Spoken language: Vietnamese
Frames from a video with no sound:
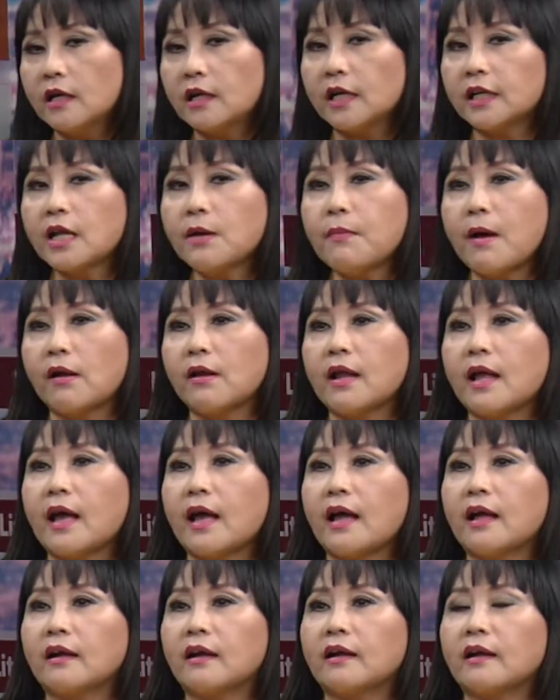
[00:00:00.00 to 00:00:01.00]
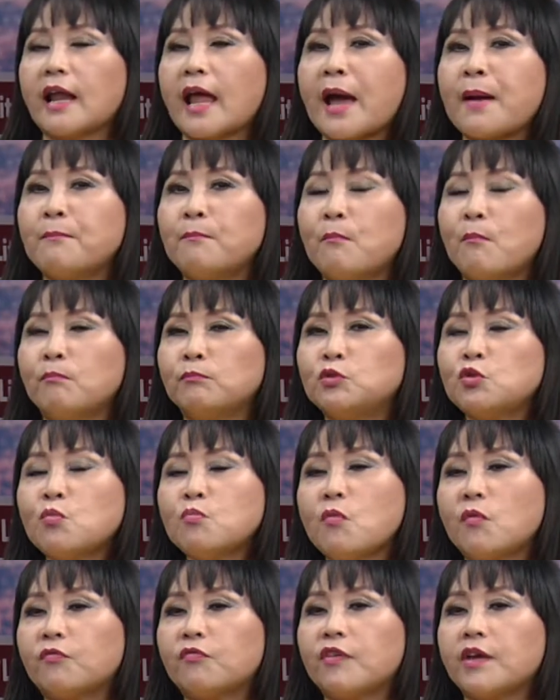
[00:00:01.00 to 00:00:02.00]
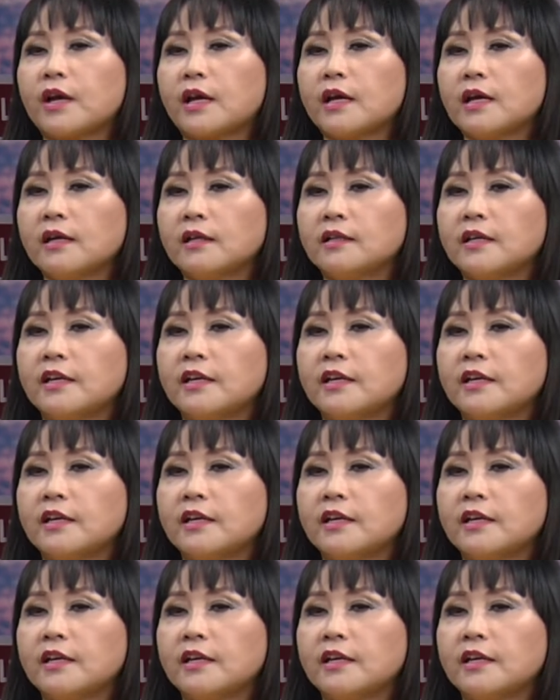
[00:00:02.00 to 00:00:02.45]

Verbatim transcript: người ta bảo là làm chung một việc á,